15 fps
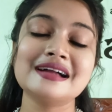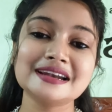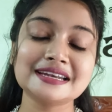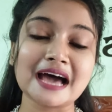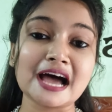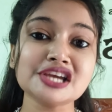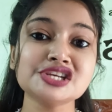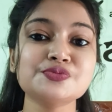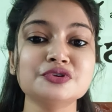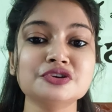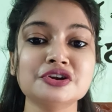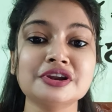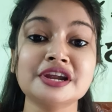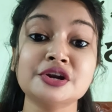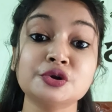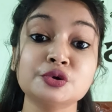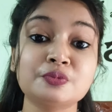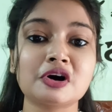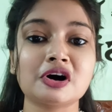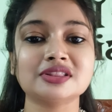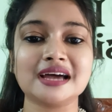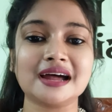ঠাস বুননের
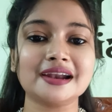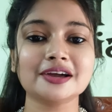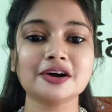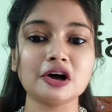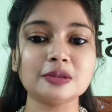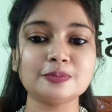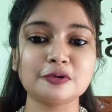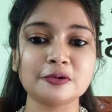রূপকথার গল্প